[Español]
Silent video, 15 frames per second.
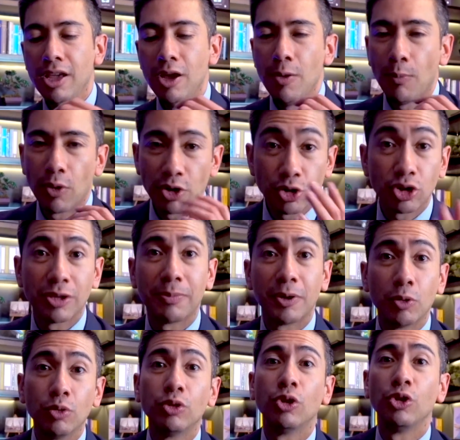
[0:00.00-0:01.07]
Por eso te
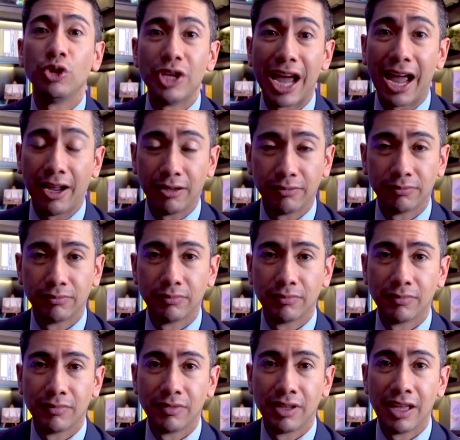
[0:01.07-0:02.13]
pregunto ya,
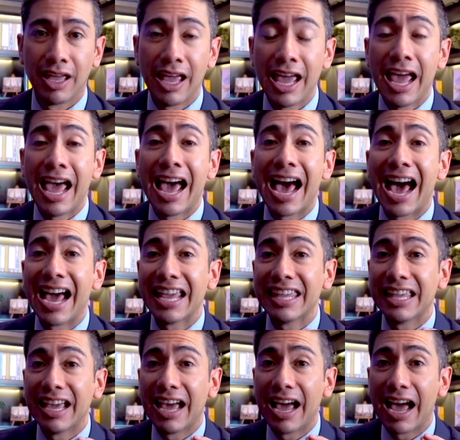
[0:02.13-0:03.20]
¿hay
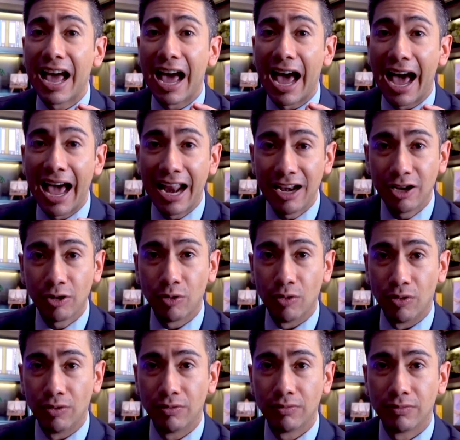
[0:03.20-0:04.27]
algo
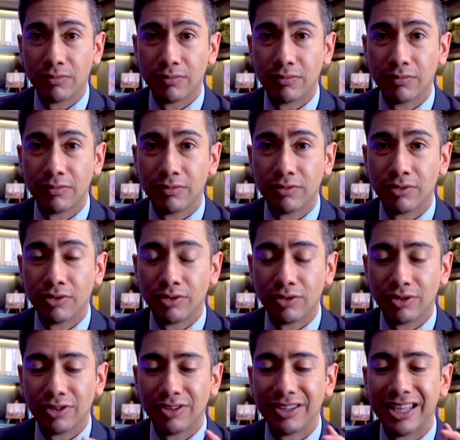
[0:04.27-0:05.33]

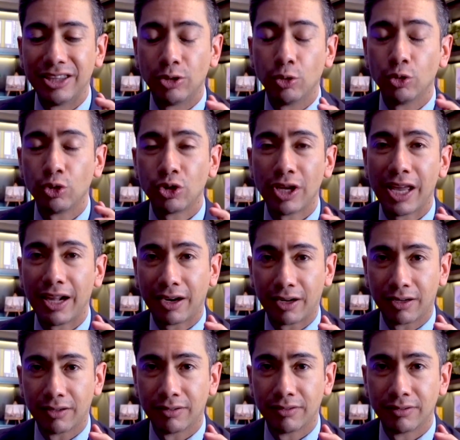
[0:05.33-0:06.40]
de tu ser
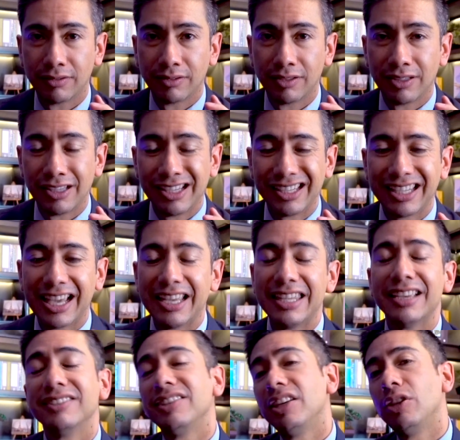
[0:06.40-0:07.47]
que haya
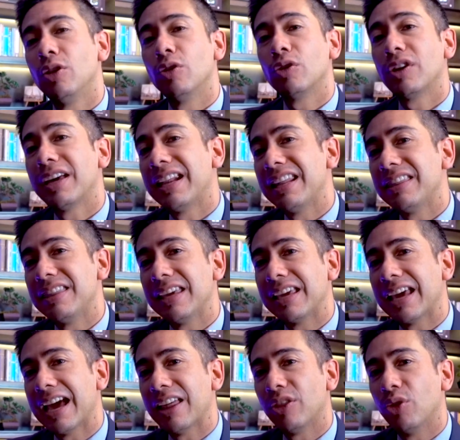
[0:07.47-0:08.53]
sido
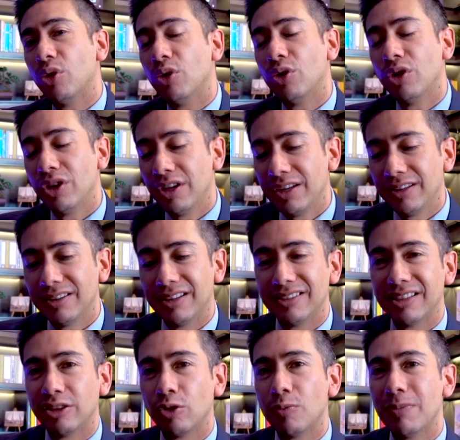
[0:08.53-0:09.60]
criticado
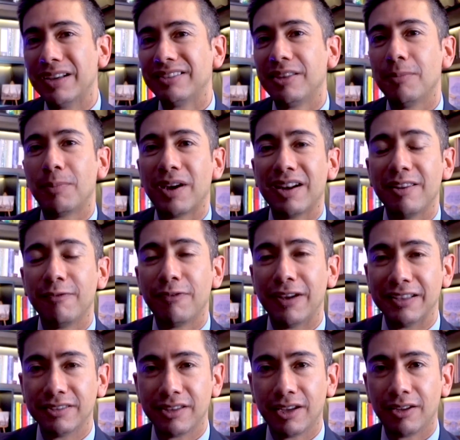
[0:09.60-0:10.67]
desde tu más temprana
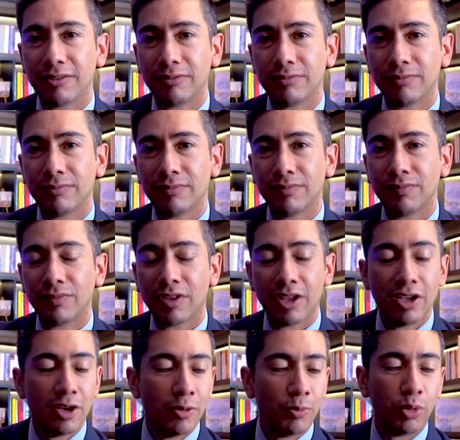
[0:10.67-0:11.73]
infancia?
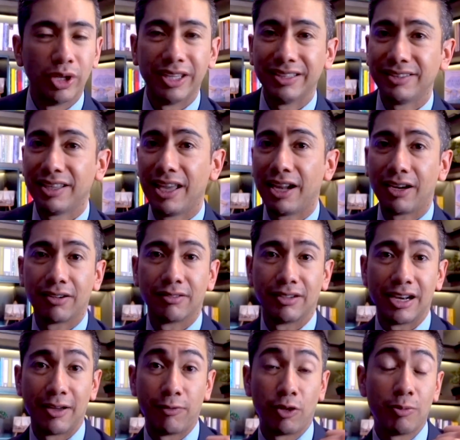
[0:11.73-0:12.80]
Puede ser
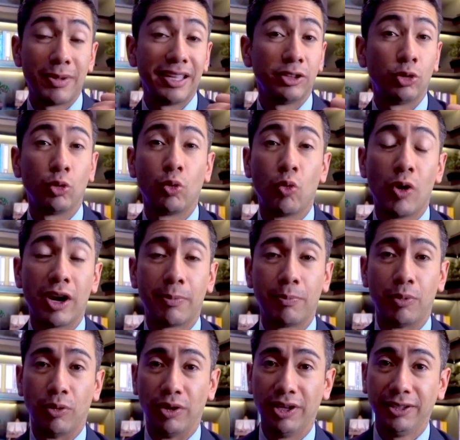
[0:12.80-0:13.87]
la forma de tu
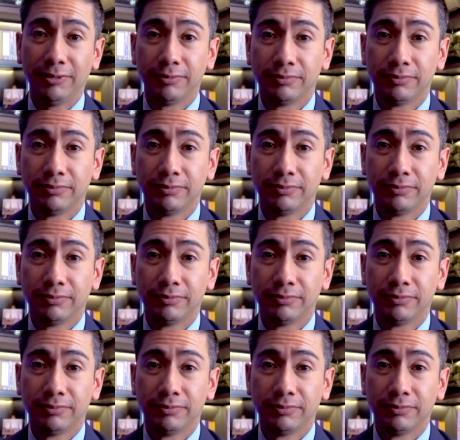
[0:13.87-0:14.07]
cuerpo, ¿eh?